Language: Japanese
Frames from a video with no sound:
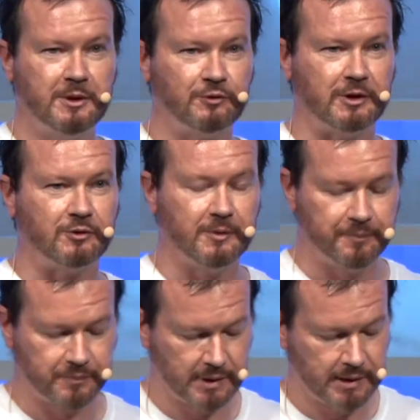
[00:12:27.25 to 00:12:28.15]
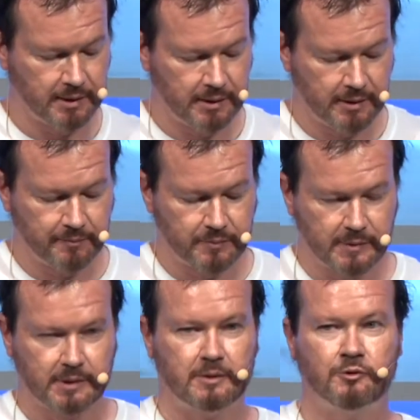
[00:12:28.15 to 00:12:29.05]
えそしてまた、え L
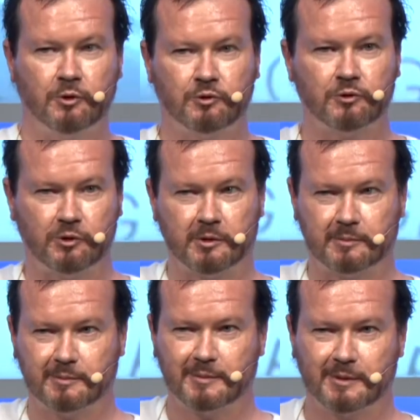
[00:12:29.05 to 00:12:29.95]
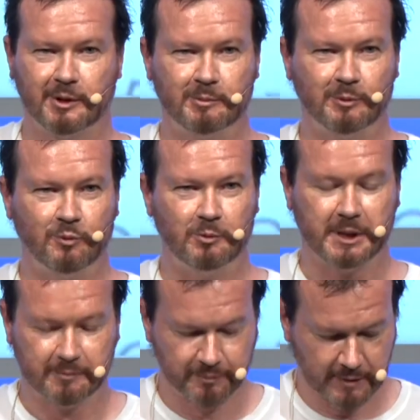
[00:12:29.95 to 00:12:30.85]
がなくなればいいということです
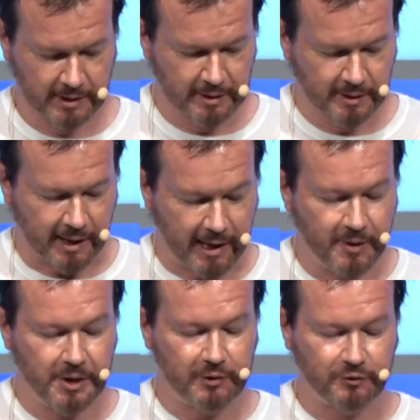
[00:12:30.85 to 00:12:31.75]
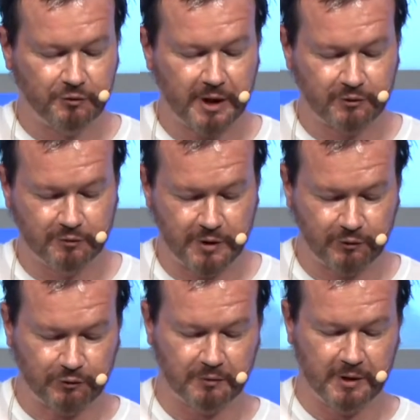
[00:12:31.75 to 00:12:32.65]
それはいらないのではないかという、
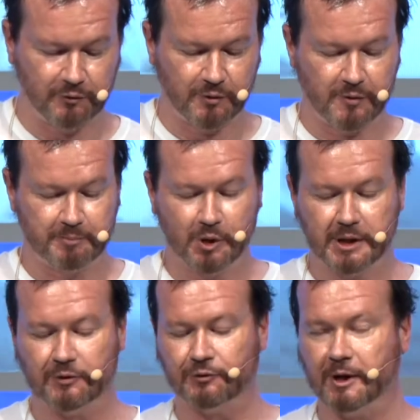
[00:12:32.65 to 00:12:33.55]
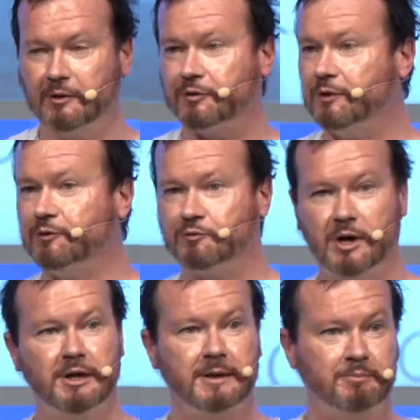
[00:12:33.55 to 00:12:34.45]
え点々点ででその地球
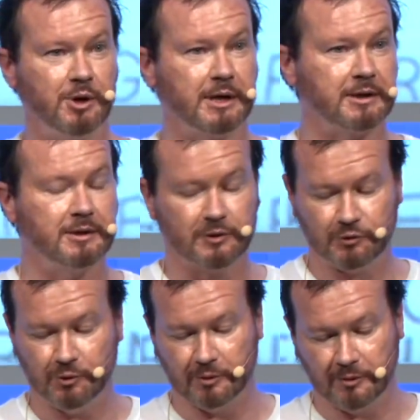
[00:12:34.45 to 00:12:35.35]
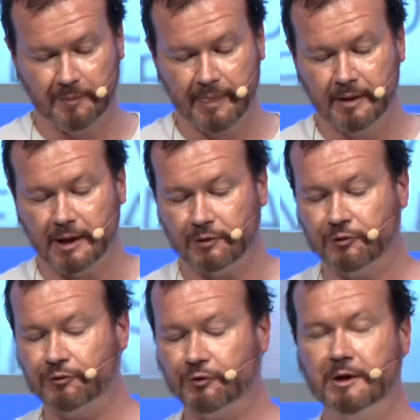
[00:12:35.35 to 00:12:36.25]
の温暖化ということになりますこれは、
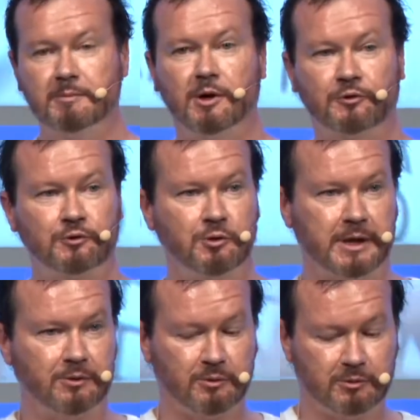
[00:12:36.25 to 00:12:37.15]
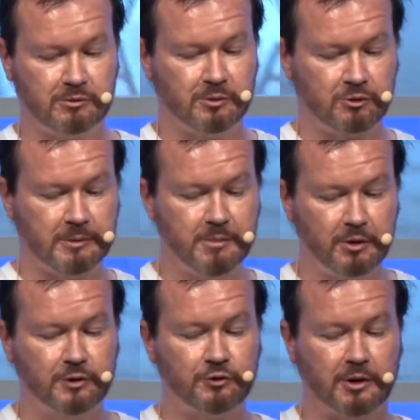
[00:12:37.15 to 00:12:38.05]
えレンガではな
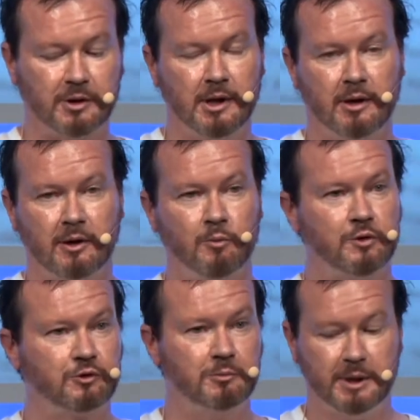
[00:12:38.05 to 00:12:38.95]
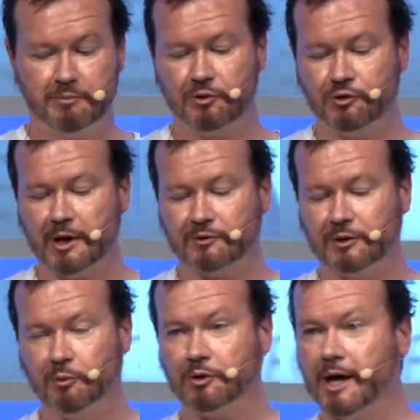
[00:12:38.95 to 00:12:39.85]
いシネマのスクリーンモニターで
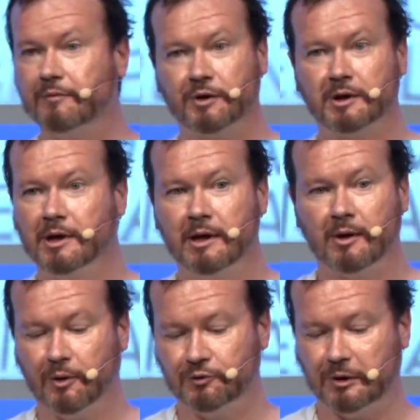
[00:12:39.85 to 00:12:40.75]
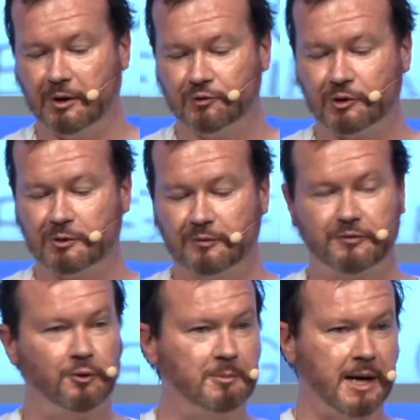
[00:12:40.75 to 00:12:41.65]
あってそこにどのような存
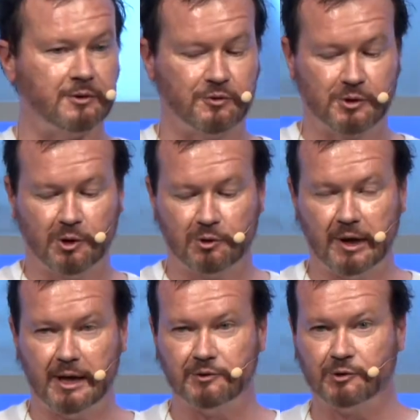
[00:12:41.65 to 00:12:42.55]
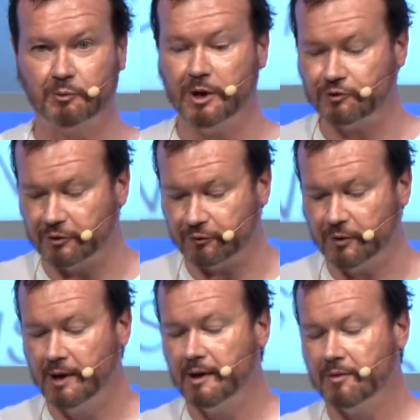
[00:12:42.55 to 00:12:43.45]
在論的なフォーマット
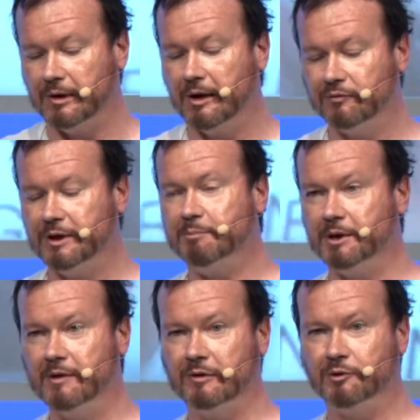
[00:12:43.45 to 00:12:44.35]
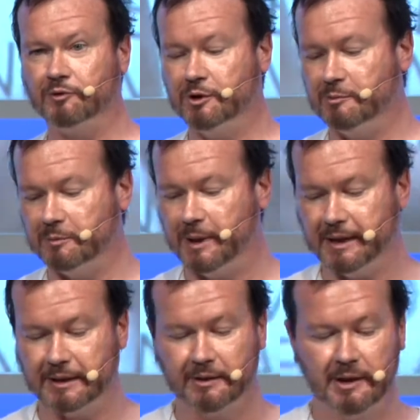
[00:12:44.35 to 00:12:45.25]
相関機が求めるも
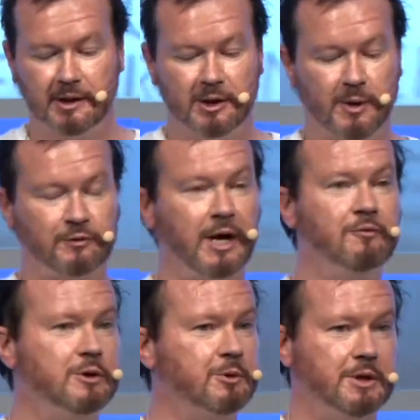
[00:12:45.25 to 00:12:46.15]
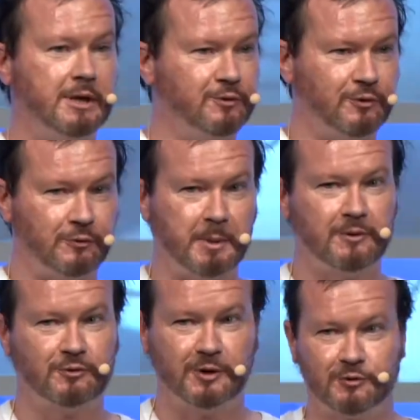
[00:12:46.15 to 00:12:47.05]
のを表すことができるということ
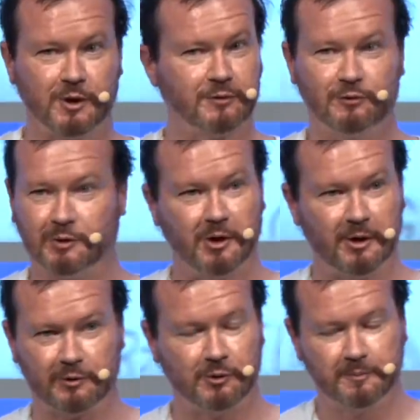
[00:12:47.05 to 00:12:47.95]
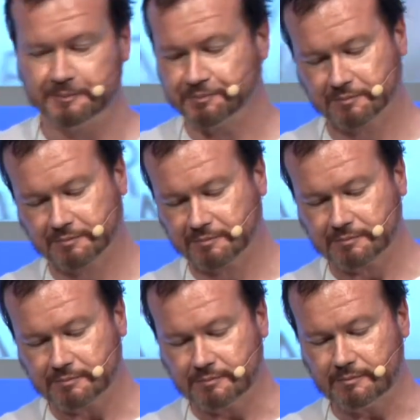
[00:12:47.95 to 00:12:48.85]
でらしい人間は全て
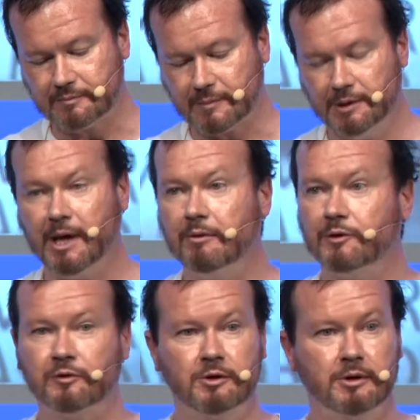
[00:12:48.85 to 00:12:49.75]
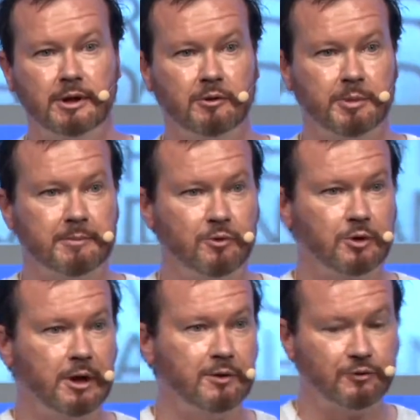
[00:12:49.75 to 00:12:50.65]
の人のことを考え
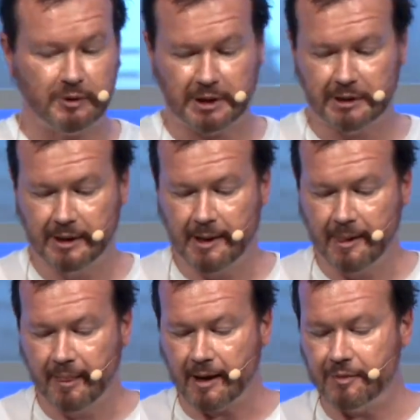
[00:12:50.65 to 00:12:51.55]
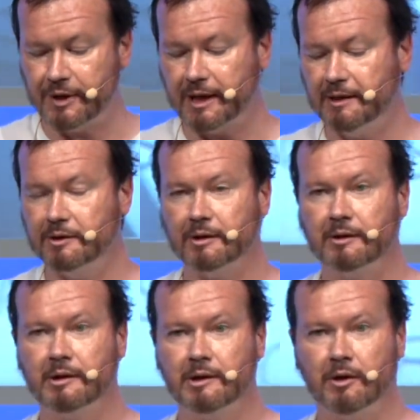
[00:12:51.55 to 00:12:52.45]
て、えー、描写する
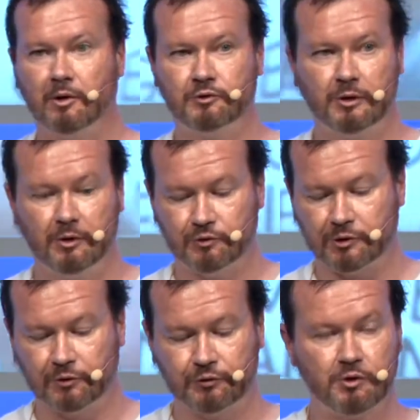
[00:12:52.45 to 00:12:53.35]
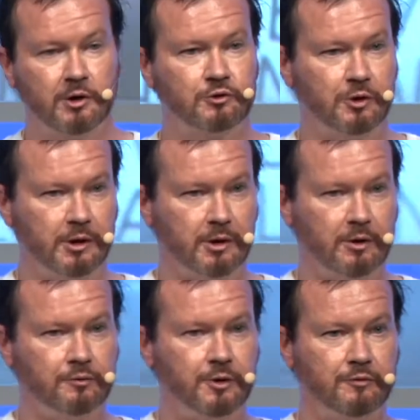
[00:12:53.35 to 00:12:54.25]
ということになります、えー、では
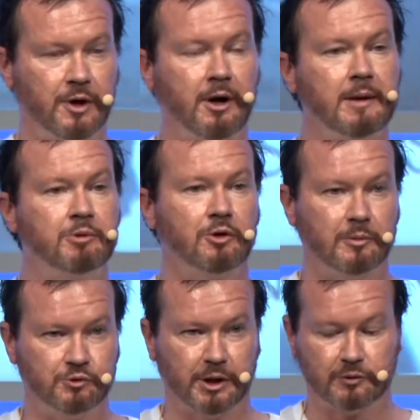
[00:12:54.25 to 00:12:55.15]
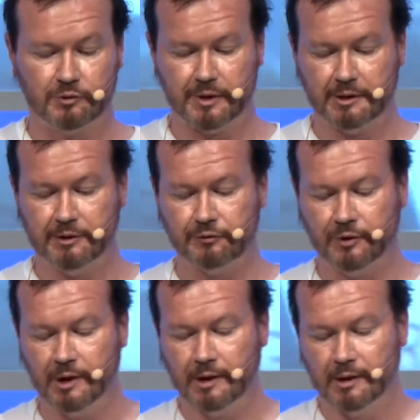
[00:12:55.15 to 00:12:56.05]
ハイパーオブジェクトの、えー、中身を
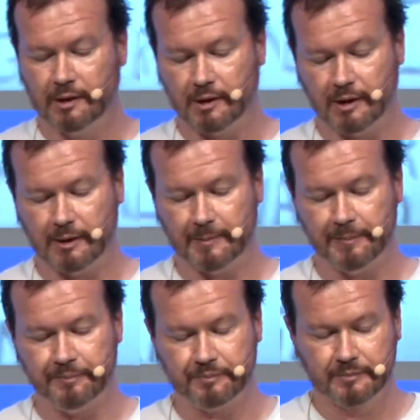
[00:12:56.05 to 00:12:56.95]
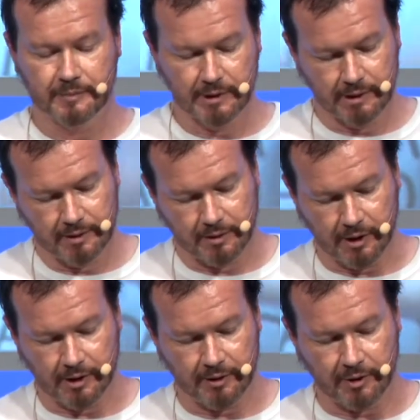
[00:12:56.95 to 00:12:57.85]
もっと見ていきたいと思います
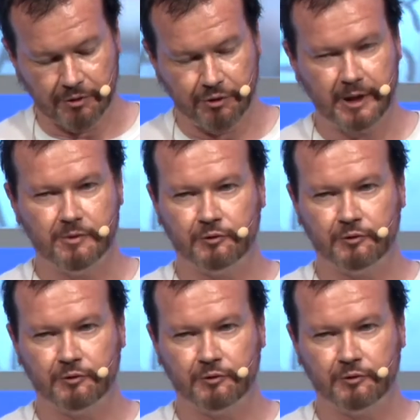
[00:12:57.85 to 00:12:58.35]
ハイパーオブジェクト